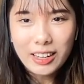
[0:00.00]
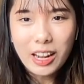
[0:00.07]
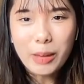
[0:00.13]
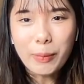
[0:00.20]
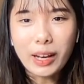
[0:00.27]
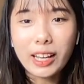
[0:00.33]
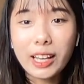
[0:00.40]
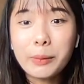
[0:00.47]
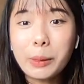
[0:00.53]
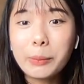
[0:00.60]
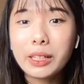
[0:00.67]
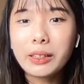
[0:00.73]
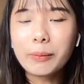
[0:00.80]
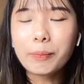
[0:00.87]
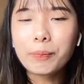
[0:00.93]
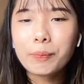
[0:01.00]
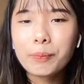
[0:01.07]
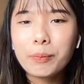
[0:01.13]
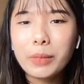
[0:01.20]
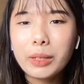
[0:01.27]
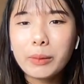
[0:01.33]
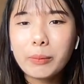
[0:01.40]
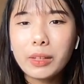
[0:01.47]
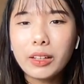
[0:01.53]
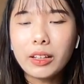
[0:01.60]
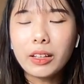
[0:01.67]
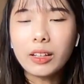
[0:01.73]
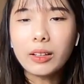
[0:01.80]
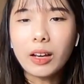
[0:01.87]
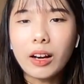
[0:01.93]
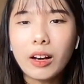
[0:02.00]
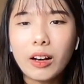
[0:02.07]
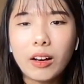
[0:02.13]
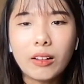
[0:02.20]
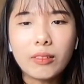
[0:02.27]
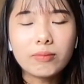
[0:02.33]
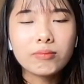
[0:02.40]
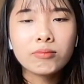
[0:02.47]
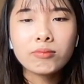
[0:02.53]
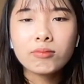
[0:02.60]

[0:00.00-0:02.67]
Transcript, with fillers: để mà khi mà mình mình bị uh,